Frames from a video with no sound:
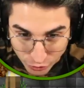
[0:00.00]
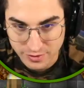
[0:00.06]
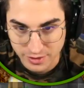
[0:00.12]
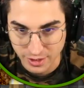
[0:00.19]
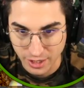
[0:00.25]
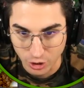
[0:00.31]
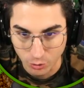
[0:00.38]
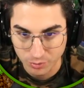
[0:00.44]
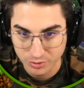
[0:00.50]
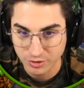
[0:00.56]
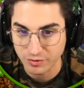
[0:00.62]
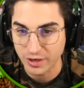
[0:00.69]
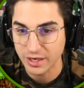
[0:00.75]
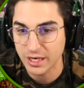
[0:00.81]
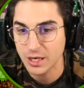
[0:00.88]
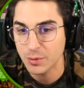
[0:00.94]
Sì, è
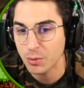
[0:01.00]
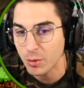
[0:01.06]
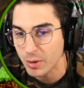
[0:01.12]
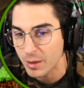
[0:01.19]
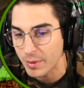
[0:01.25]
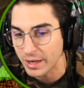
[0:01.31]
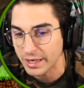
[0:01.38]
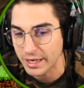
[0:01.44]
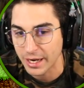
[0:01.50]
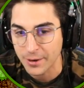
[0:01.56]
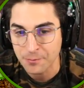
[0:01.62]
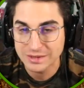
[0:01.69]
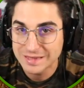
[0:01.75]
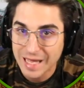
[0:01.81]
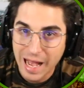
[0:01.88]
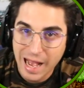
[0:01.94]
Optifan Il problema è che
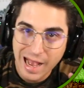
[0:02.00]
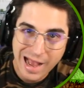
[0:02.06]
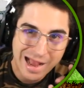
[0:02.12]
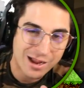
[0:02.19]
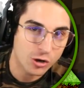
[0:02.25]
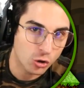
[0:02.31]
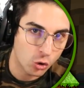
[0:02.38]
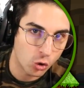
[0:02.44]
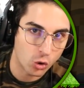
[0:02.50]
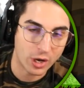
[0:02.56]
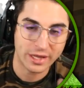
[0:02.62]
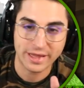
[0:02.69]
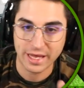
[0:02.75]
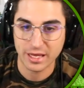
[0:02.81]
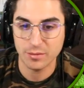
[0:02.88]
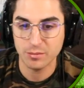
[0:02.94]
dà anche ancora
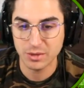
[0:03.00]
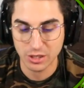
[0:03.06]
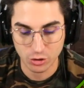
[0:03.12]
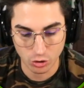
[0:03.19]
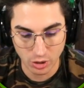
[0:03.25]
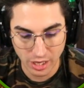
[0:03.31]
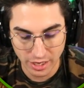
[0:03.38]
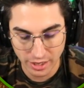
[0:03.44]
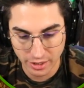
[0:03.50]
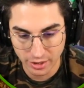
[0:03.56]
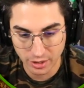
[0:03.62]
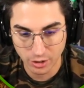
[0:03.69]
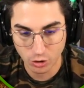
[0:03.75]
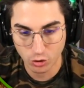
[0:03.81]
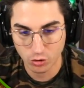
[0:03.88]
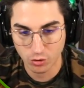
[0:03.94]
dei micro lag.
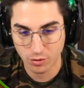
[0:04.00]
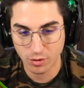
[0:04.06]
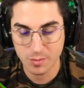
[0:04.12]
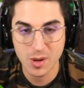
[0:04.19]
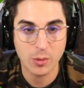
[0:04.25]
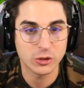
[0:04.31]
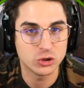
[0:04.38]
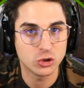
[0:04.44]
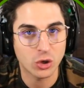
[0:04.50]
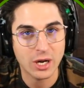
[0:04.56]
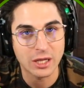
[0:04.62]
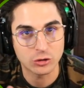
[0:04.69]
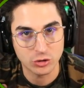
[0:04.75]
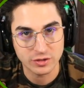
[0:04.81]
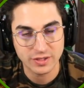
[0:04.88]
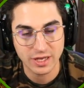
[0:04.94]
O abbiamo
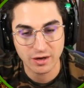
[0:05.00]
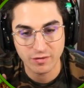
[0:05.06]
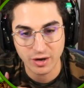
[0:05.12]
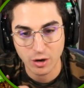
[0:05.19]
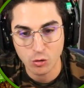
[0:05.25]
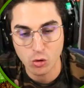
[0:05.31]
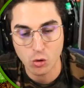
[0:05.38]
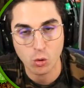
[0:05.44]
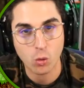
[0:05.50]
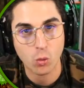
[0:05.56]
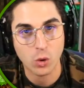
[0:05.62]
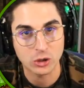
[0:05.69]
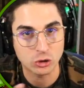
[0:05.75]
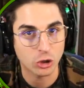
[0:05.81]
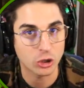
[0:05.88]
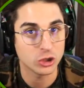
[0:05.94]
aggiornato il server alla
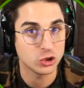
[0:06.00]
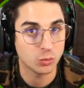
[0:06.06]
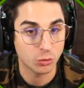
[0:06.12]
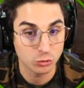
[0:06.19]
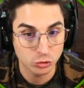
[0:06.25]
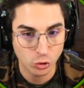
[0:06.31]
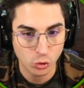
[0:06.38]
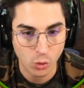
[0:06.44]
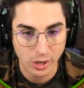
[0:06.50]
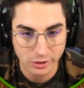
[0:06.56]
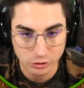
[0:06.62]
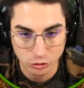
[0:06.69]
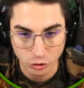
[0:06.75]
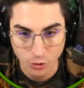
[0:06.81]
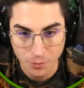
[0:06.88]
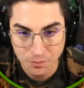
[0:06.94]

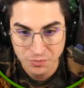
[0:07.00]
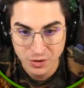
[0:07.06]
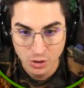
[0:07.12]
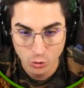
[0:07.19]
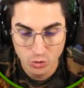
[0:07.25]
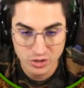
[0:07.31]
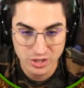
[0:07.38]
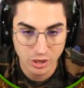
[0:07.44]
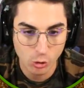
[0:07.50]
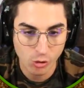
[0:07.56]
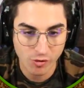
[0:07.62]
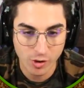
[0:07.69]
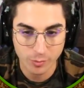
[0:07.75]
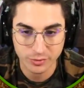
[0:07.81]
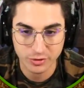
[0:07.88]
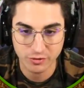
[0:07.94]
1.14.4, quindi la
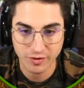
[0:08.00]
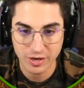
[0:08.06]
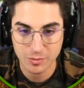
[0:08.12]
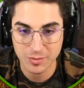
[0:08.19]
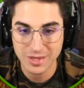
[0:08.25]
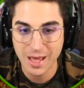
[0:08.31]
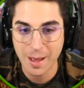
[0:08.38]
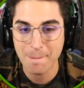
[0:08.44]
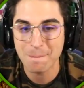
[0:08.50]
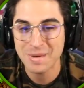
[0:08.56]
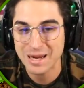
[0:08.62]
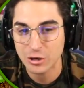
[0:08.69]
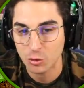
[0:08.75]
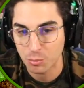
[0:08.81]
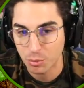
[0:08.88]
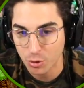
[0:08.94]
nuova Optifine mi dà
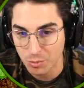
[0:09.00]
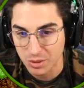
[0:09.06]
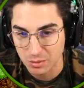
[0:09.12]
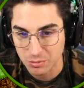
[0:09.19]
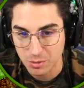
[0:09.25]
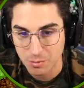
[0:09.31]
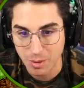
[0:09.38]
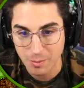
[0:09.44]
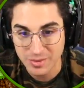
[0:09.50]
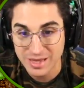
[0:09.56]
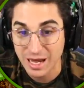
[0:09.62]
meno problemi, ma